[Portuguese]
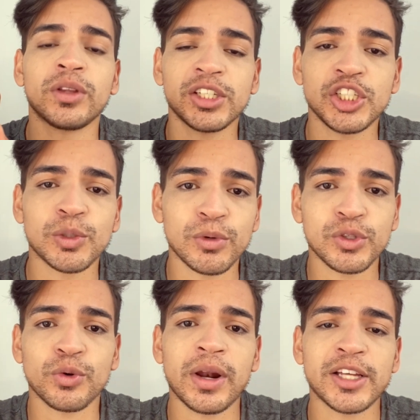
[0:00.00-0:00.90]
a gente
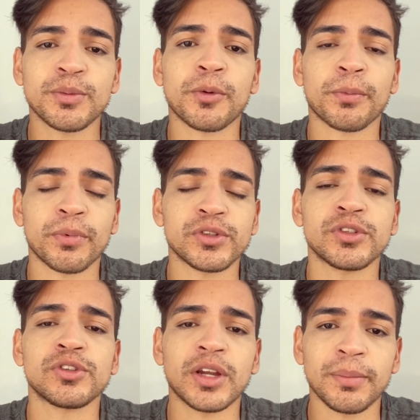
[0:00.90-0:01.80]
mostrou lá os
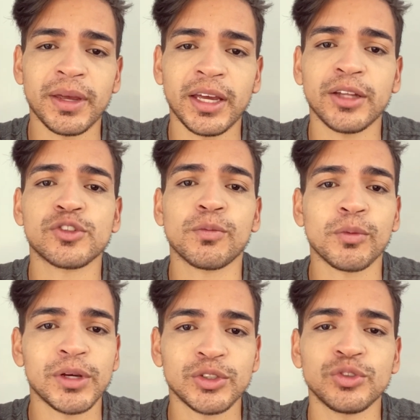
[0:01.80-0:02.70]
posicionamento sobre o
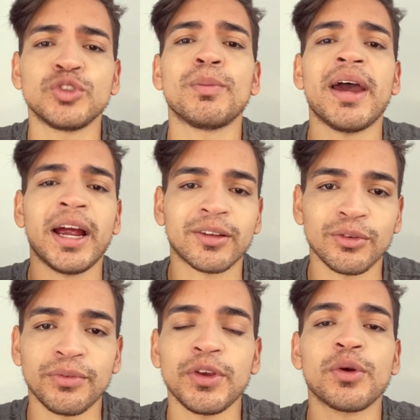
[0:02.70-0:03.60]
beijo do Gilberto, do
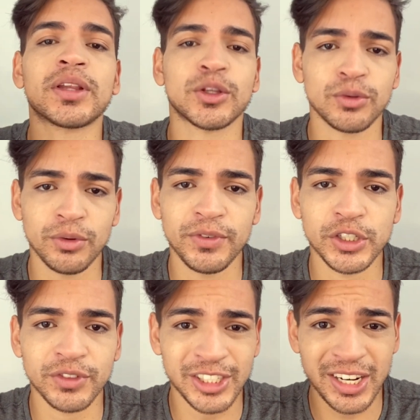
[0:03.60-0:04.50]
Fico, tá tudo no vídeo. Eu vou
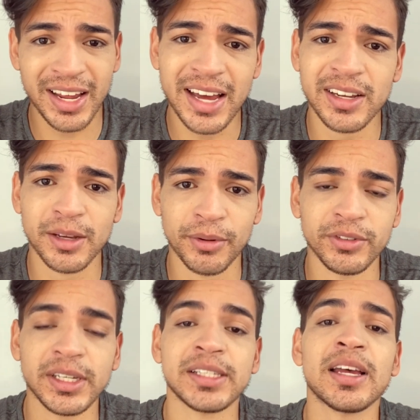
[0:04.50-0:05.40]
deixar linkado aqui pra
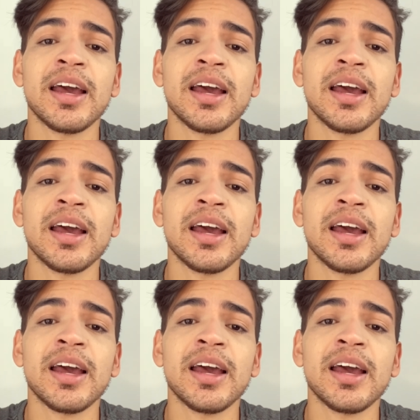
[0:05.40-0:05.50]
vocês.